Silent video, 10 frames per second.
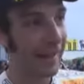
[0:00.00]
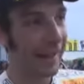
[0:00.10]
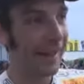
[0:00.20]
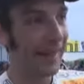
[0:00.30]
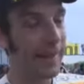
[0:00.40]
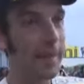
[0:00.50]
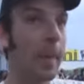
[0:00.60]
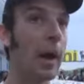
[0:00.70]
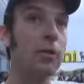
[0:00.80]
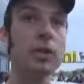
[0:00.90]
eh,
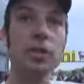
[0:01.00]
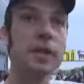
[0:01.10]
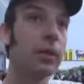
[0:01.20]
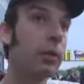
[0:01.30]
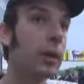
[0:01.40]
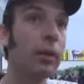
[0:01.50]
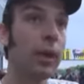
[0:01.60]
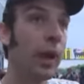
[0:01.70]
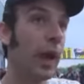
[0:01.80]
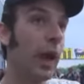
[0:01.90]
ma questo
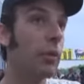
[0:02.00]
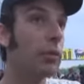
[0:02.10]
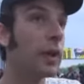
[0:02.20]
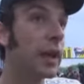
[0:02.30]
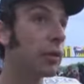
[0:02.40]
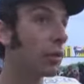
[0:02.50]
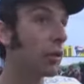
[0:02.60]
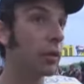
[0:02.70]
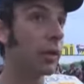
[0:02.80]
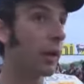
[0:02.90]
circuito è un dritto con,